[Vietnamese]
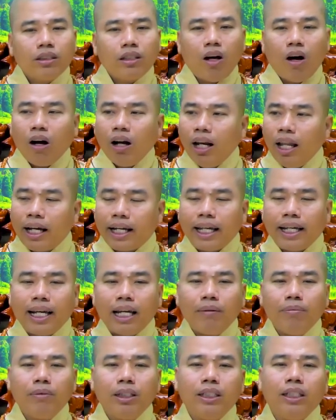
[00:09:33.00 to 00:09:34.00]
đó là cái
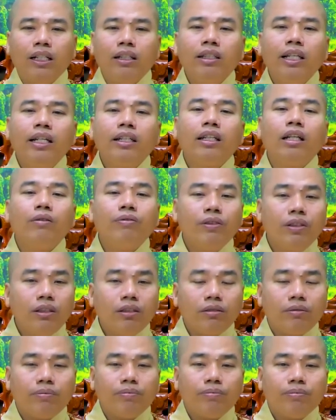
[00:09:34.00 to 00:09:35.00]
cách mình giữ duyên giữ phước
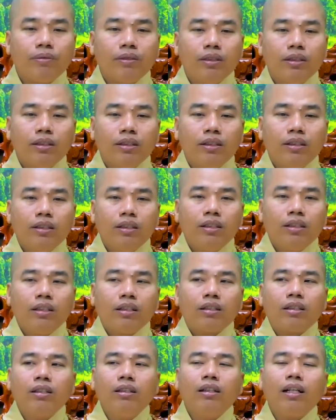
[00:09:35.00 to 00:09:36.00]

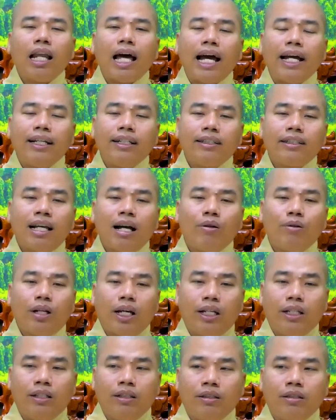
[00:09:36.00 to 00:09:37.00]
tương lai sau
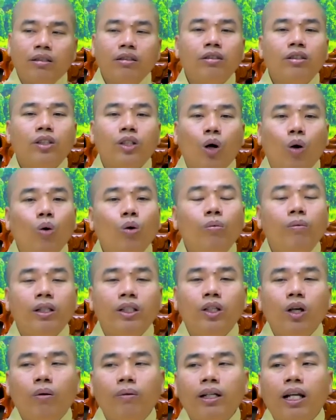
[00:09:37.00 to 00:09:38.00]
này thường trụ
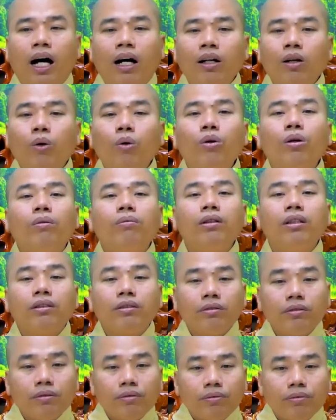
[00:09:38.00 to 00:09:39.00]
mình vô mình ở luôn cũng được
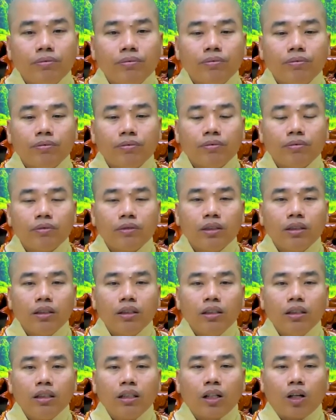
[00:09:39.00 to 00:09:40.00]

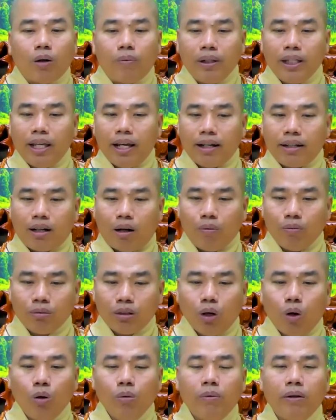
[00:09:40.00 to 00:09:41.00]
còn bây giờ cộng
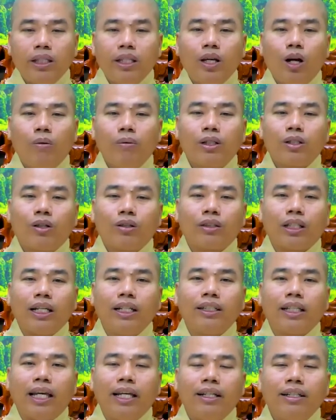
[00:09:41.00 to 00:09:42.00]
tu mình vô mình còn
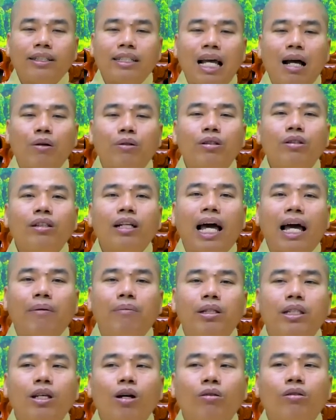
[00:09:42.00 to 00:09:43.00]
tùy tiện sao tương lai
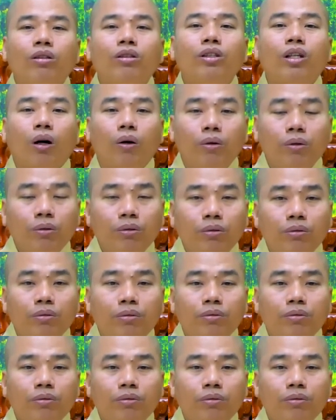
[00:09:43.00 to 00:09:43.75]
mình vô thường trụ